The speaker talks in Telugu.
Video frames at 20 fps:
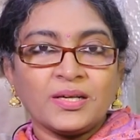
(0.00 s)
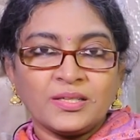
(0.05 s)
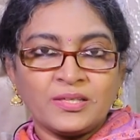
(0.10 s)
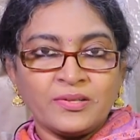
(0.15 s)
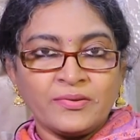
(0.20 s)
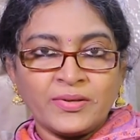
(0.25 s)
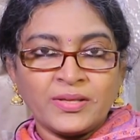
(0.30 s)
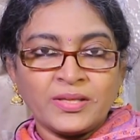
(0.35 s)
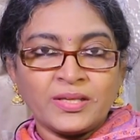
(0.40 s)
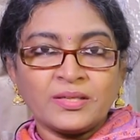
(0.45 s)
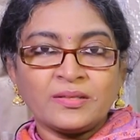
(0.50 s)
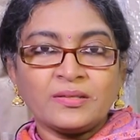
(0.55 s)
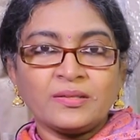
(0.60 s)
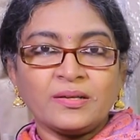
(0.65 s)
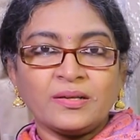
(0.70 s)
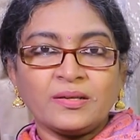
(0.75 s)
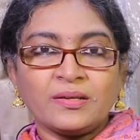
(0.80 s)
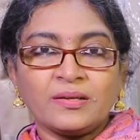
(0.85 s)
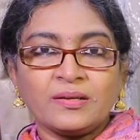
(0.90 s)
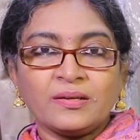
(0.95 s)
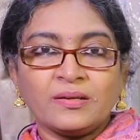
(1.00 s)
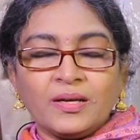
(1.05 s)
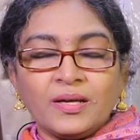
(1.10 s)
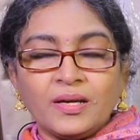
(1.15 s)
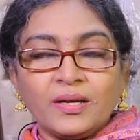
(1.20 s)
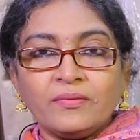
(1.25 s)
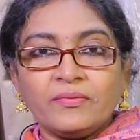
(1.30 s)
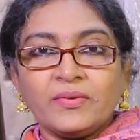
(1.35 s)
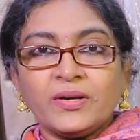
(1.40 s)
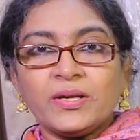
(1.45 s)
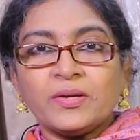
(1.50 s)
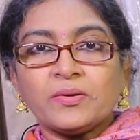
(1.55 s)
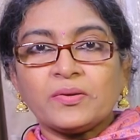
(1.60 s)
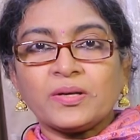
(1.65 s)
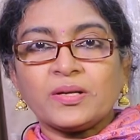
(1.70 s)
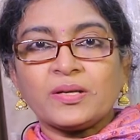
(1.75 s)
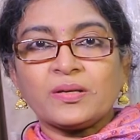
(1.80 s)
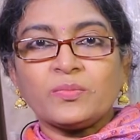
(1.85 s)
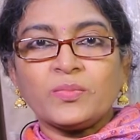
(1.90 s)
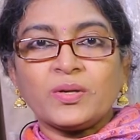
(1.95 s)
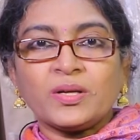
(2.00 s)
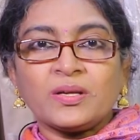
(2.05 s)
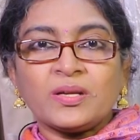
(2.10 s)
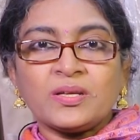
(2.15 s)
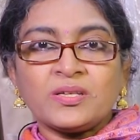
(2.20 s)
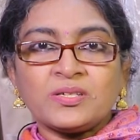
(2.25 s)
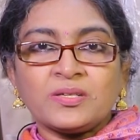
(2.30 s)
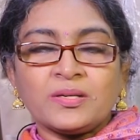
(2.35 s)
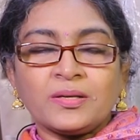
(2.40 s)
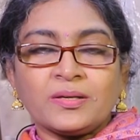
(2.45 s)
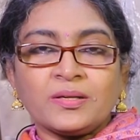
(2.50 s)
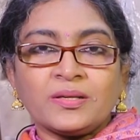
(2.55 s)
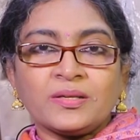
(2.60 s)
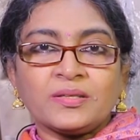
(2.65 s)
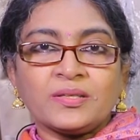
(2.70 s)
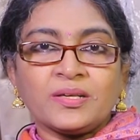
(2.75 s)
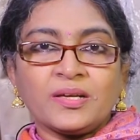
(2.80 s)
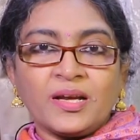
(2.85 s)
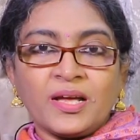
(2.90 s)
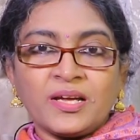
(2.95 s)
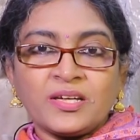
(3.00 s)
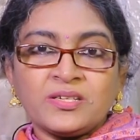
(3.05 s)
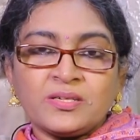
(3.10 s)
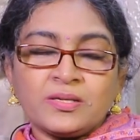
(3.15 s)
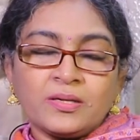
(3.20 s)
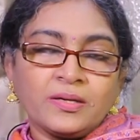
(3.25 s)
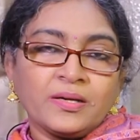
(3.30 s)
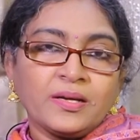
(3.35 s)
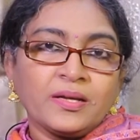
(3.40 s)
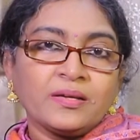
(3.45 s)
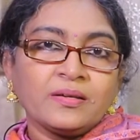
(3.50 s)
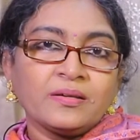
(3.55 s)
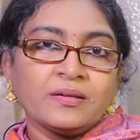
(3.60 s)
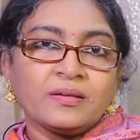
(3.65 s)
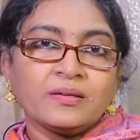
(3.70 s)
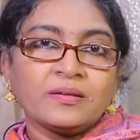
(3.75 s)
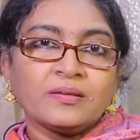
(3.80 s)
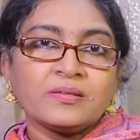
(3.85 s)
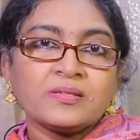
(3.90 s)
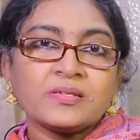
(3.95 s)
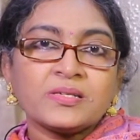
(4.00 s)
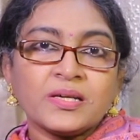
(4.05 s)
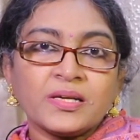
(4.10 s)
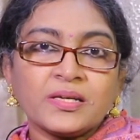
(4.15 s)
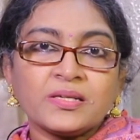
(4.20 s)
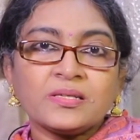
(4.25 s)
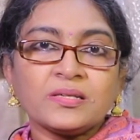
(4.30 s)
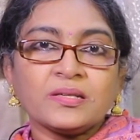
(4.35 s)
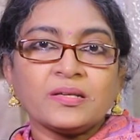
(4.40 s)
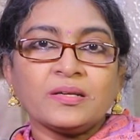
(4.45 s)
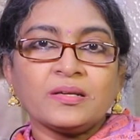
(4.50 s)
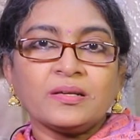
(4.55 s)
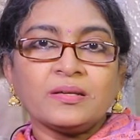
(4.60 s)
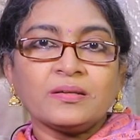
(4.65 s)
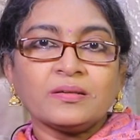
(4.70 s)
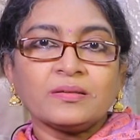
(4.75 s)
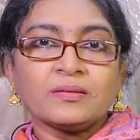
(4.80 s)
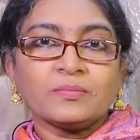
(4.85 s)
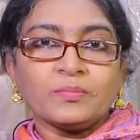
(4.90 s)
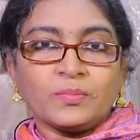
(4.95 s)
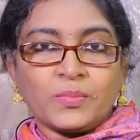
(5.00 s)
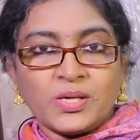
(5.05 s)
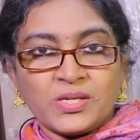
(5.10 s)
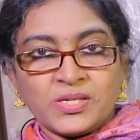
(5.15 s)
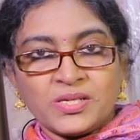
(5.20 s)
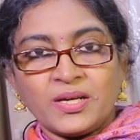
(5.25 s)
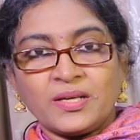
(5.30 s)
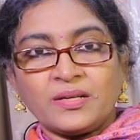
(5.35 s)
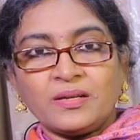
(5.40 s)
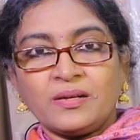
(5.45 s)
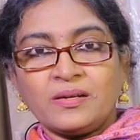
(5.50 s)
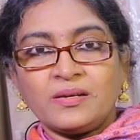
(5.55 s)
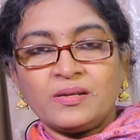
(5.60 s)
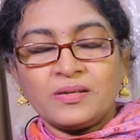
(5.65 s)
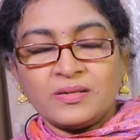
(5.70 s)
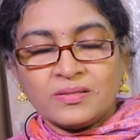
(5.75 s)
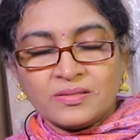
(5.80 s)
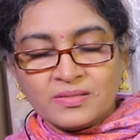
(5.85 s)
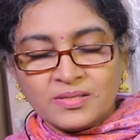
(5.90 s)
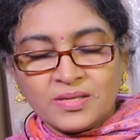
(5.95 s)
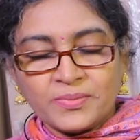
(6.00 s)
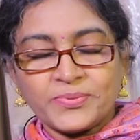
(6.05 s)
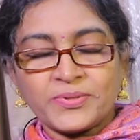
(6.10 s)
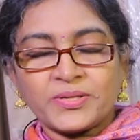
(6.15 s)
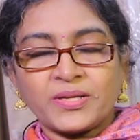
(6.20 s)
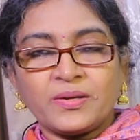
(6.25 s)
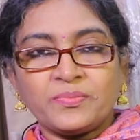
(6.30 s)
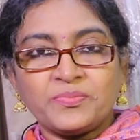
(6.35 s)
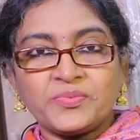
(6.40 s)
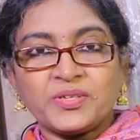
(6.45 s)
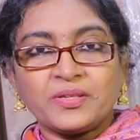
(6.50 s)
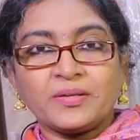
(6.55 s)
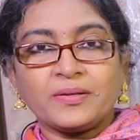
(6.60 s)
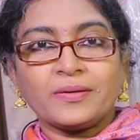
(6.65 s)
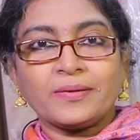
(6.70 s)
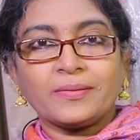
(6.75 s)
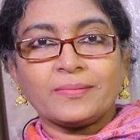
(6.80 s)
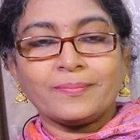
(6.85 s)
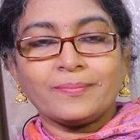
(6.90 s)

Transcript: అర్థమైంది కదండి ఈ వీడియో కనుక మీకు నచ్చినట్లయితే లైక్ చేయండి షేర్ చేయండి మా ఛానల్ని సబ్స్క్రైబ్ చేయండి